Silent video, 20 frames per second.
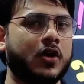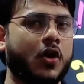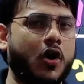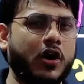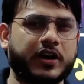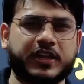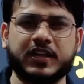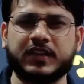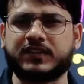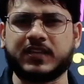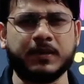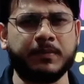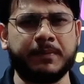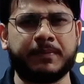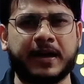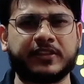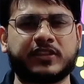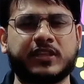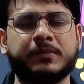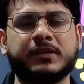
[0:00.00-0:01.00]
और किसी भी
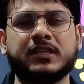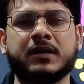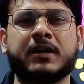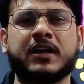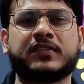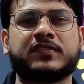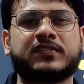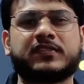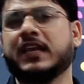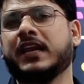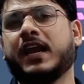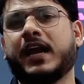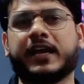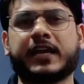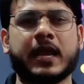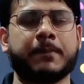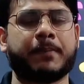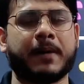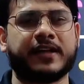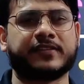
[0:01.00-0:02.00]
भर्ती में जब 80
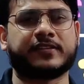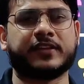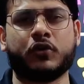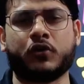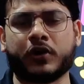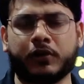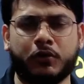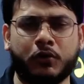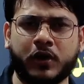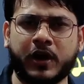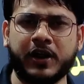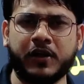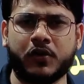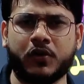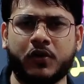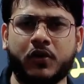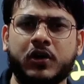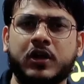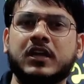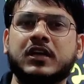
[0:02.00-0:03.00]
लड़के पास हो रहे
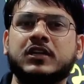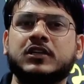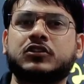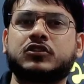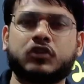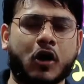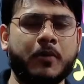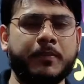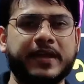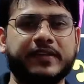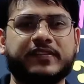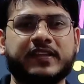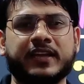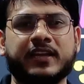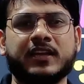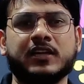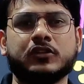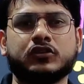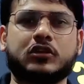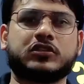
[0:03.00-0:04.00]
हो 100 में से
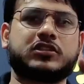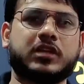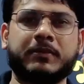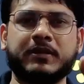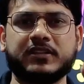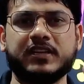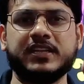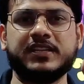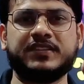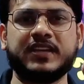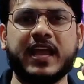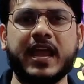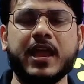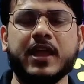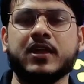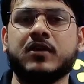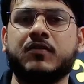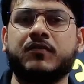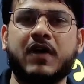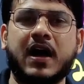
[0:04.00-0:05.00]
तो समझ लीजिए
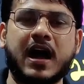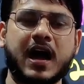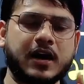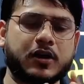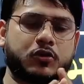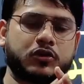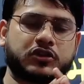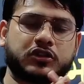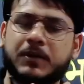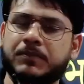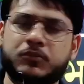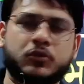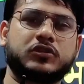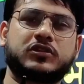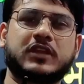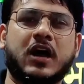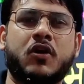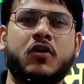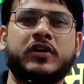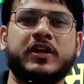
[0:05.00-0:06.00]
वहां गुत्थम
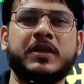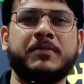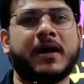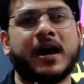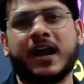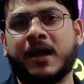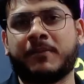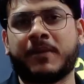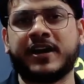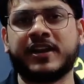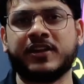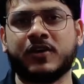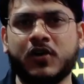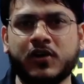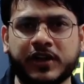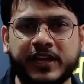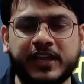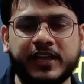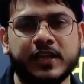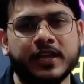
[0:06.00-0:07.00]
गुत्था होगी मारामारी
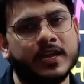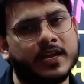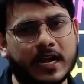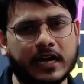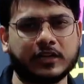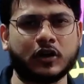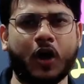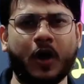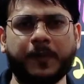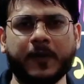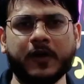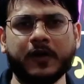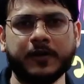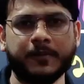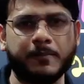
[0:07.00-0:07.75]
होगी कट ऑफ